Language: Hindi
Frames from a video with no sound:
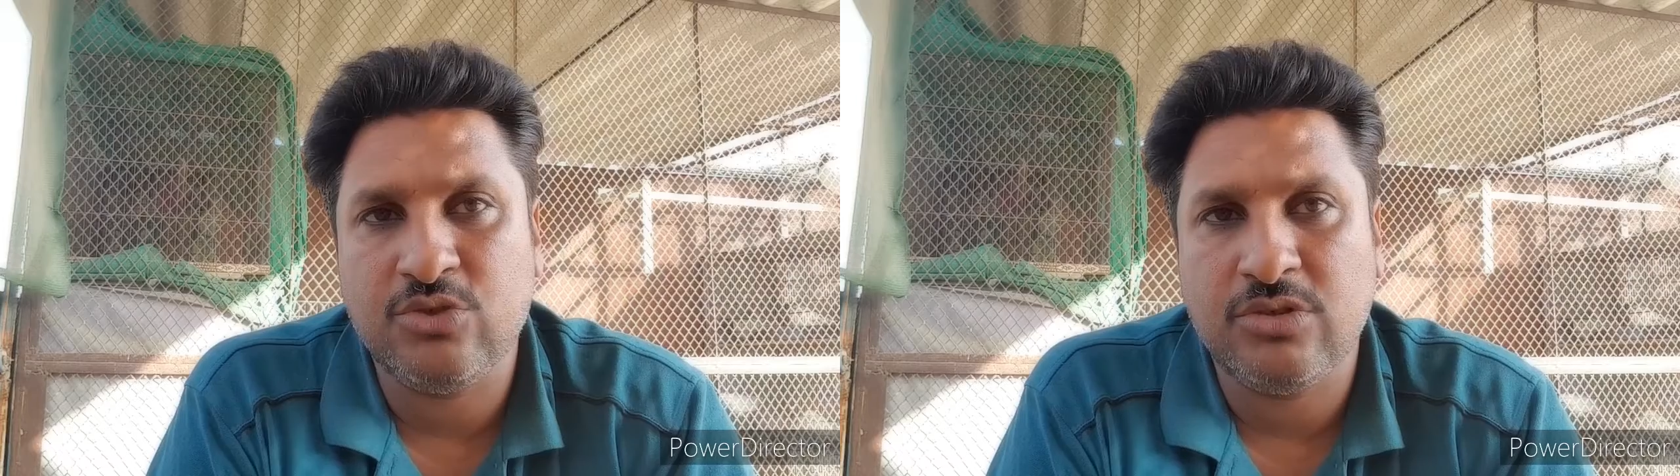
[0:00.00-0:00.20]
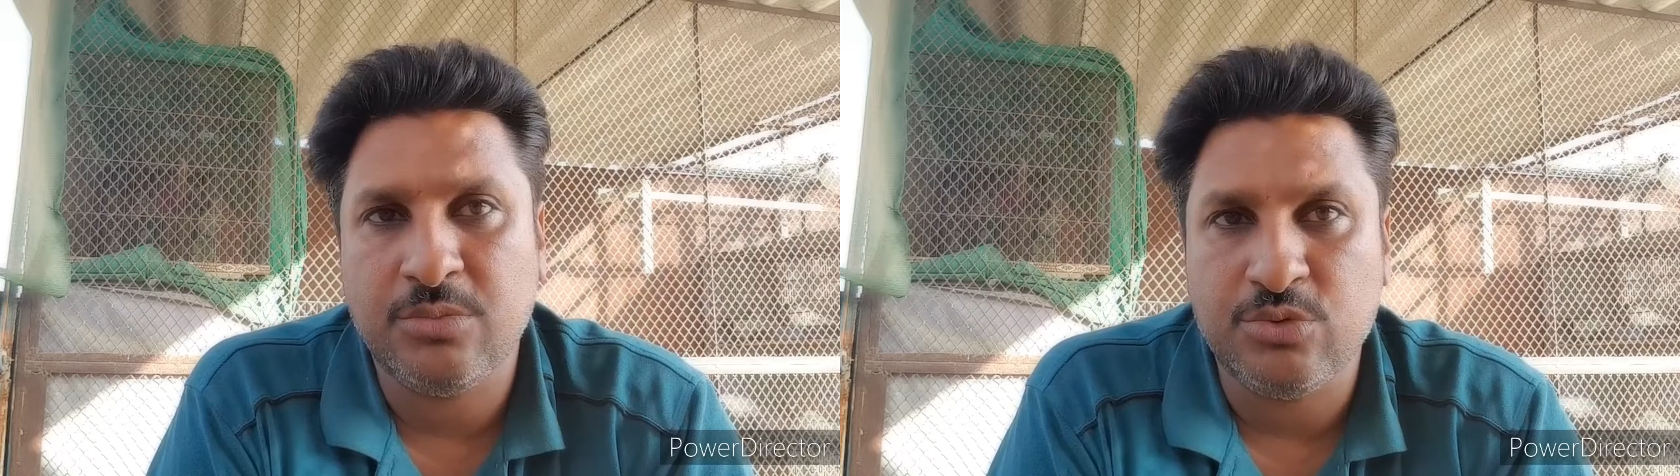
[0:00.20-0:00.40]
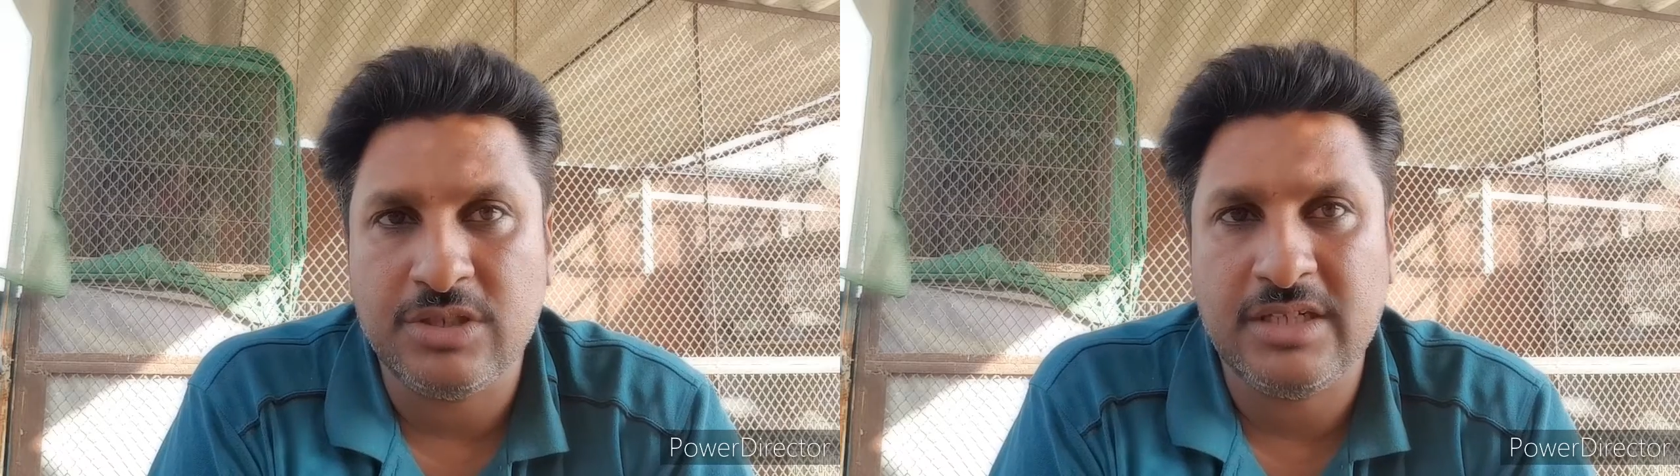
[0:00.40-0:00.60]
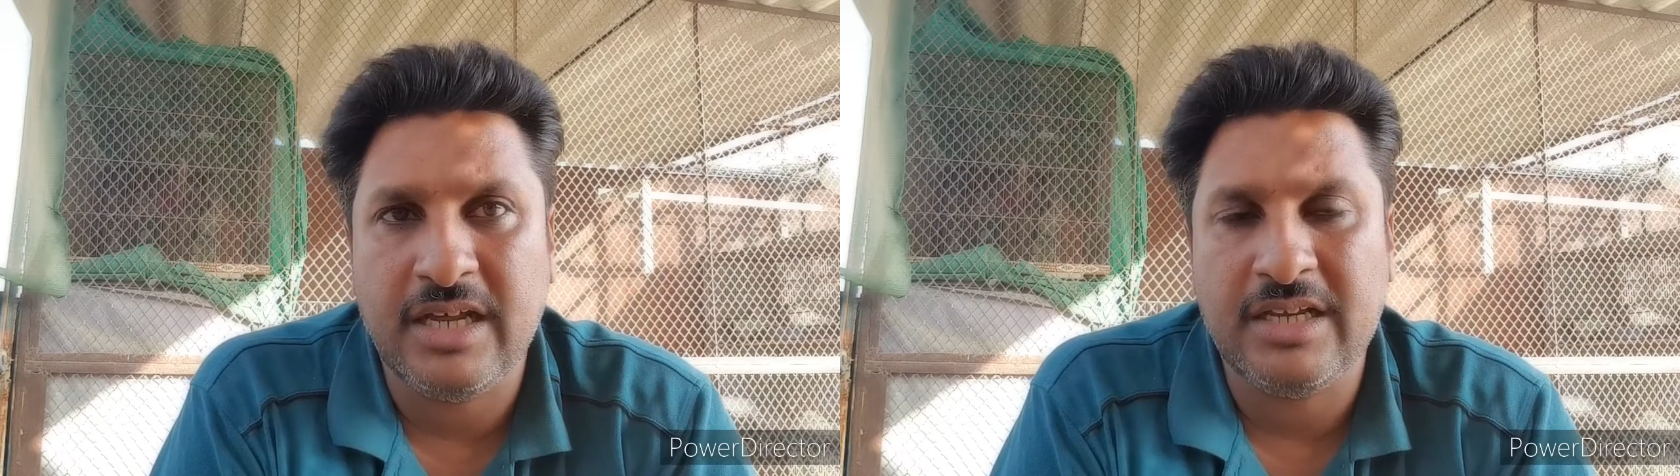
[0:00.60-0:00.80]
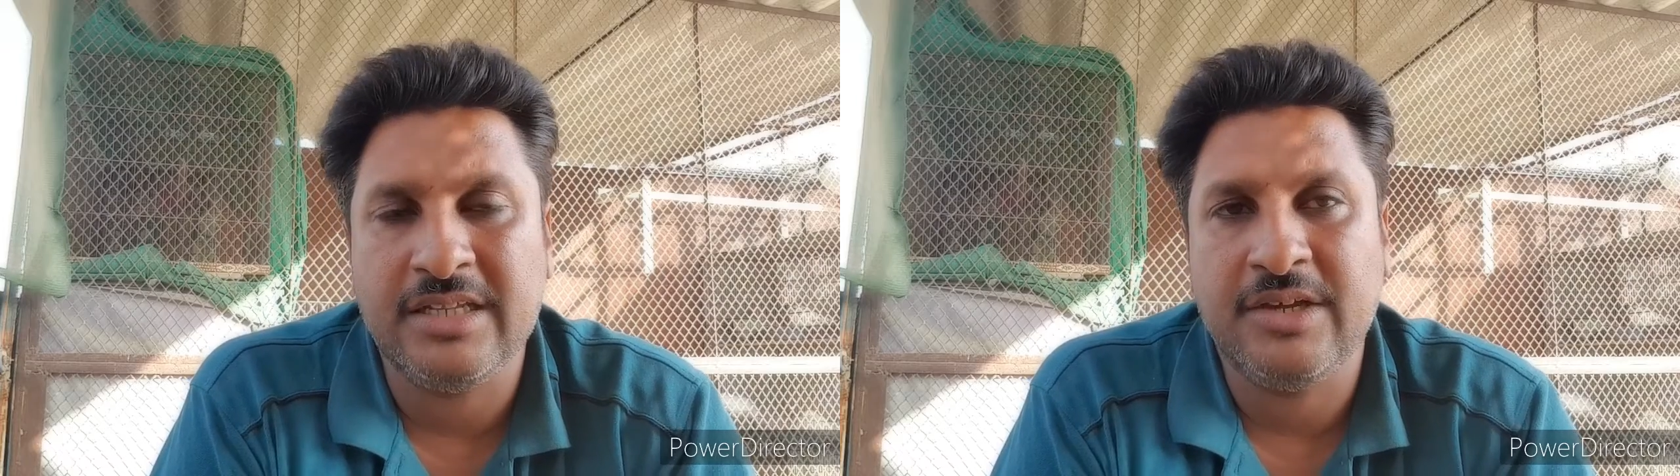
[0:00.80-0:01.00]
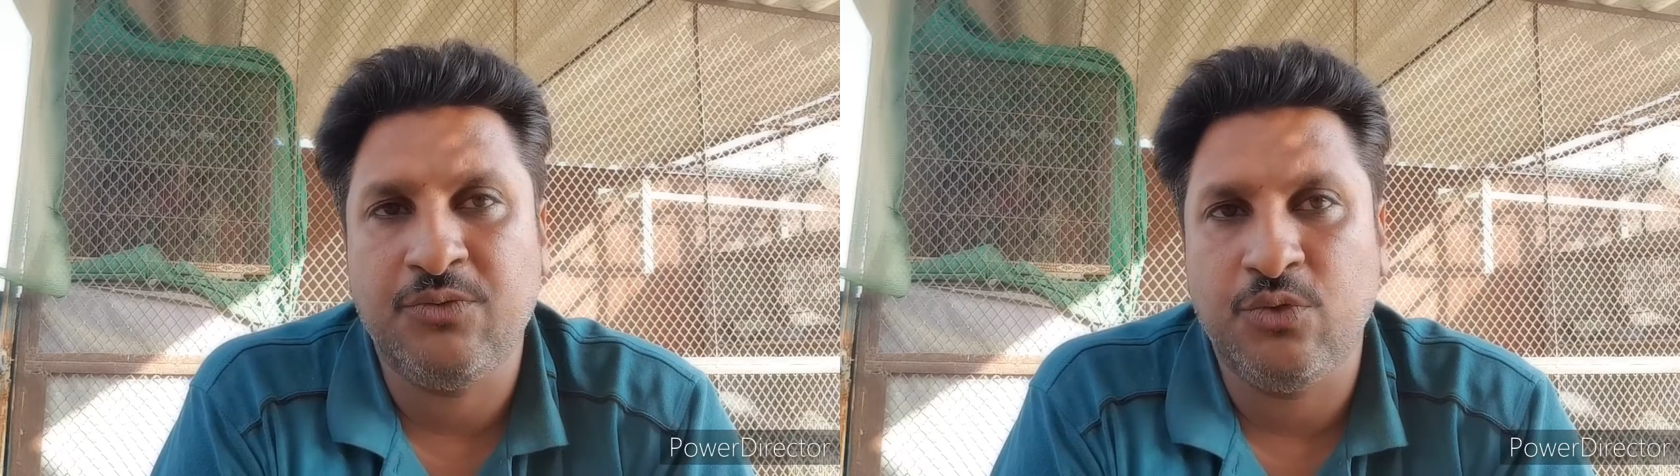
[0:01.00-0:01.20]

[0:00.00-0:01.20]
साथ जो कबूतरी डालनी है